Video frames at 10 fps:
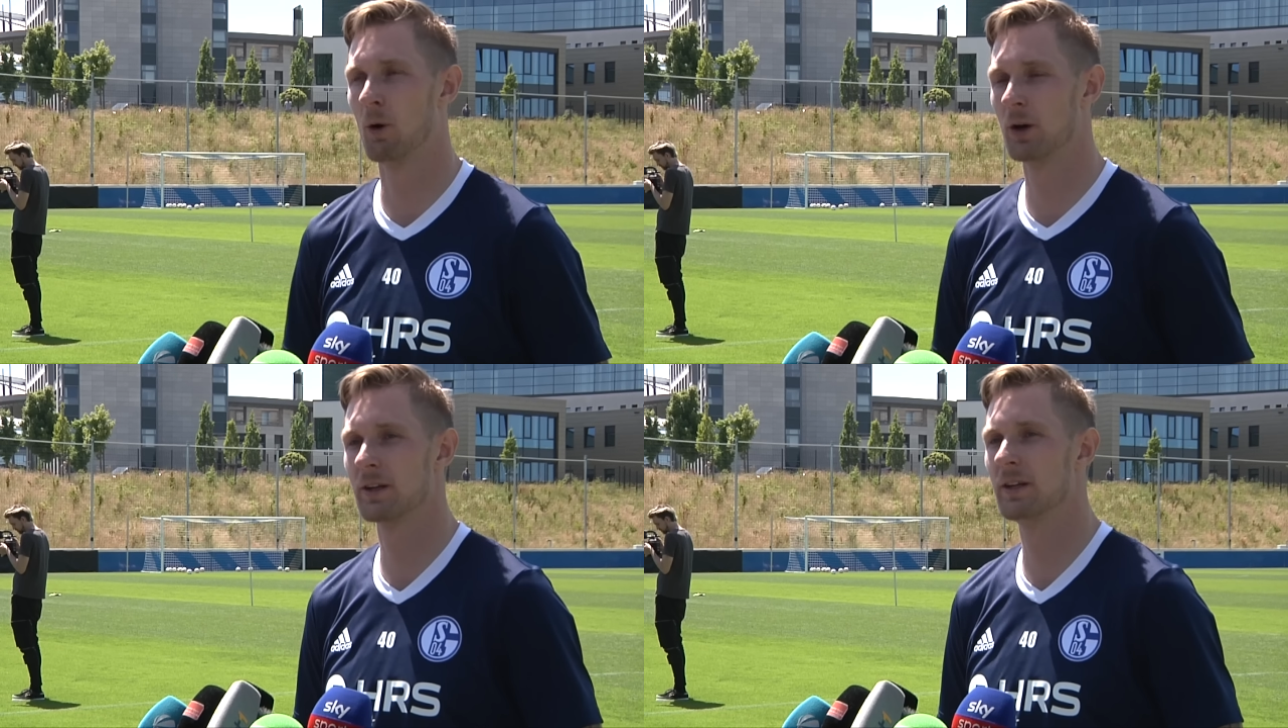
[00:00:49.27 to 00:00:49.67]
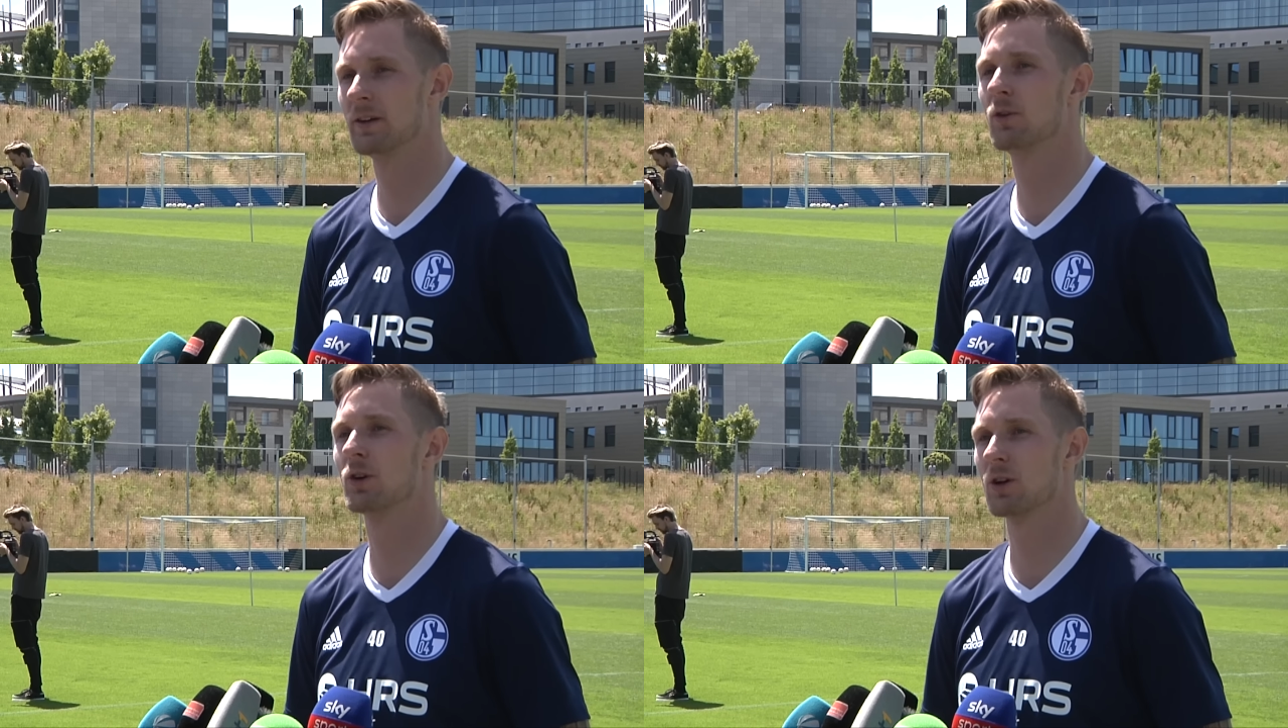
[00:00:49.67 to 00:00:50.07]
heute
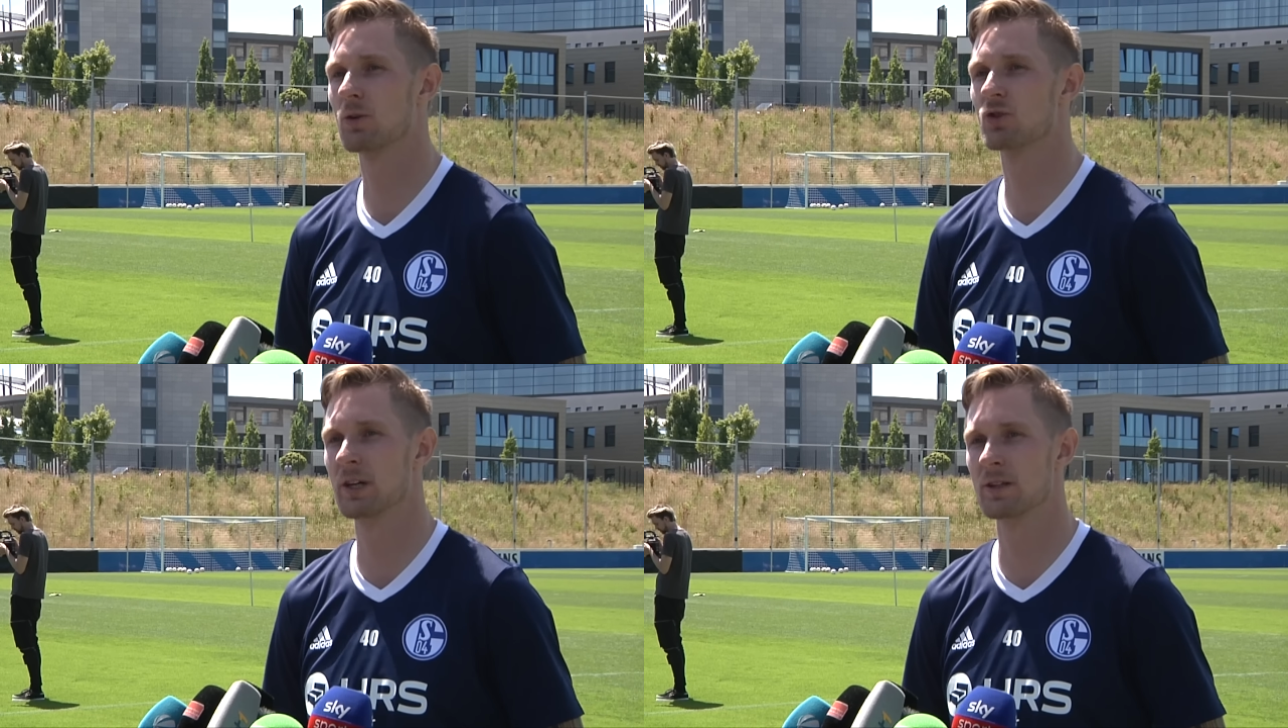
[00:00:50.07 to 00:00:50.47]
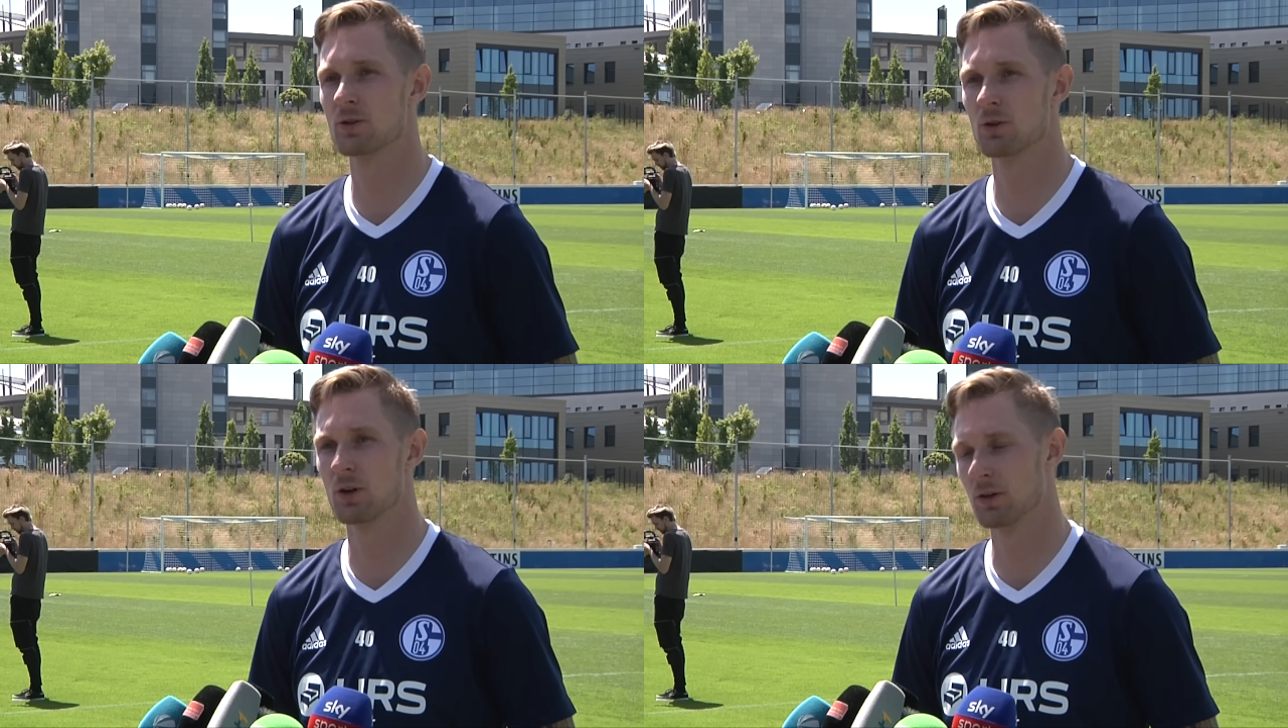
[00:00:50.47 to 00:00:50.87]
hier wirklich auch stehen
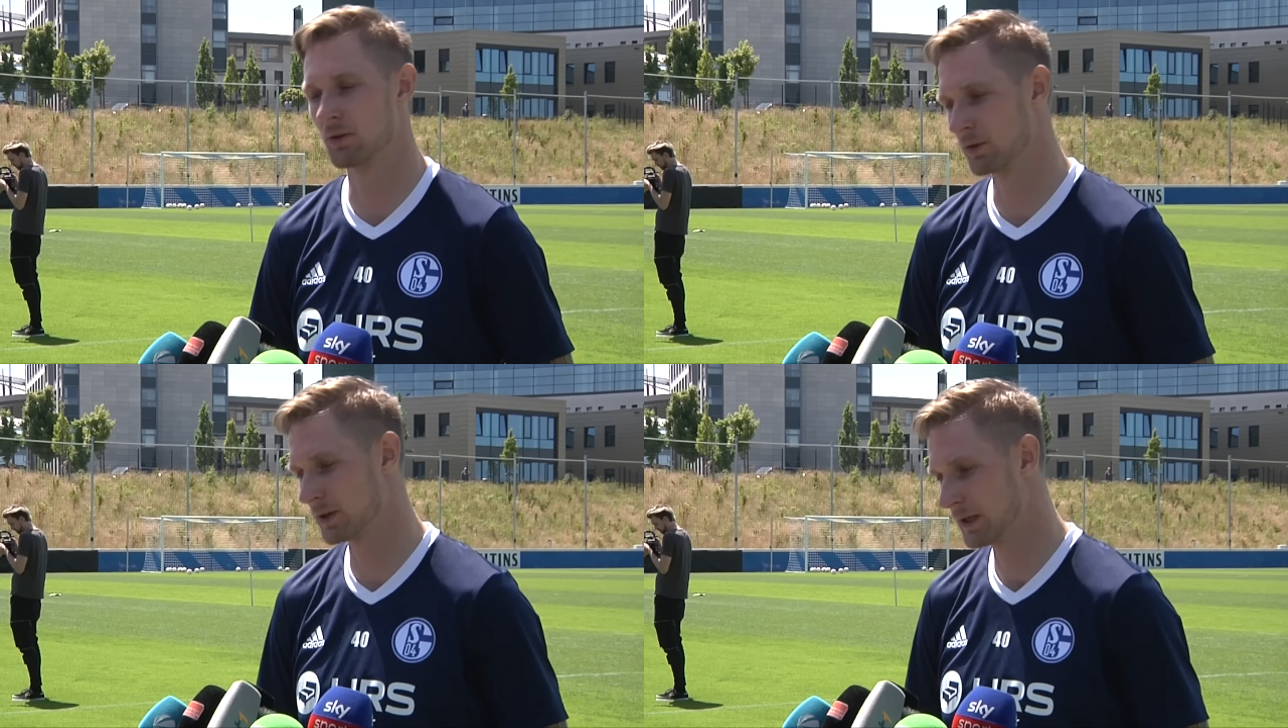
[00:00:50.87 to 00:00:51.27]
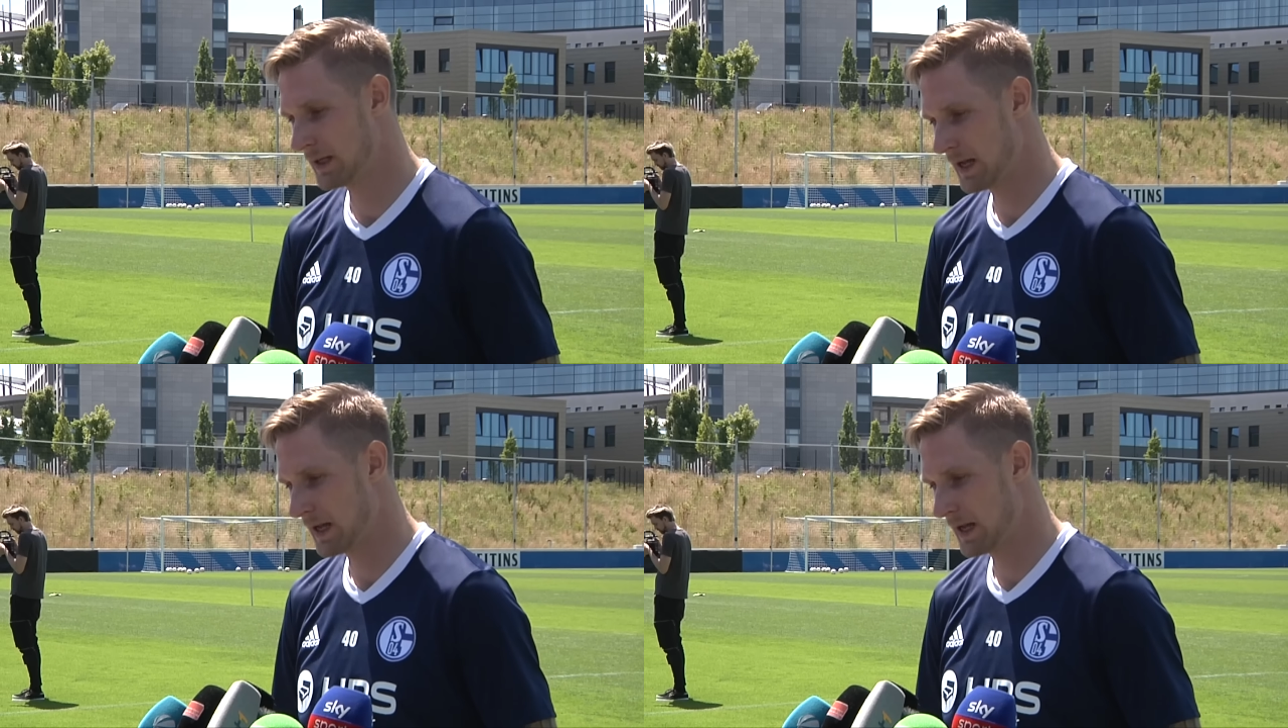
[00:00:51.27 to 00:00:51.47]
zu können. Und